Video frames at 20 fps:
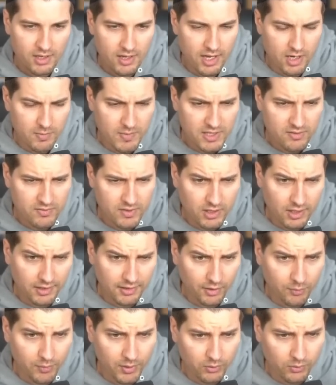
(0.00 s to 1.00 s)
Elle est magnifique la
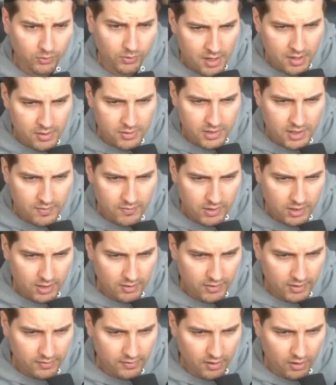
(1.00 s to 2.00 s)
carte par contre. Si votre
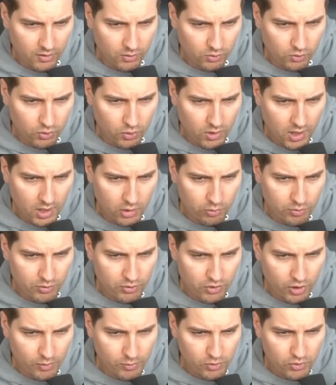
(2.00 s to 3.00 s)
adversaire contrôle un ou
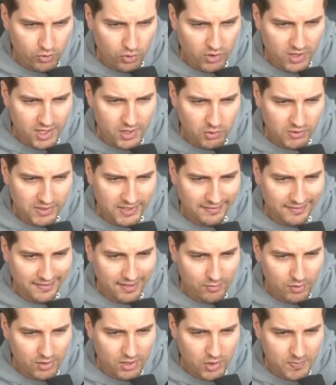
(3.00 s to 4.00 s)
plusieurs monstres qui ont été
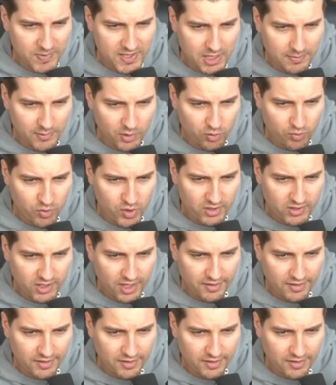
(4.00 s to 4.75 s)
invoqués spécialement depuis l'extra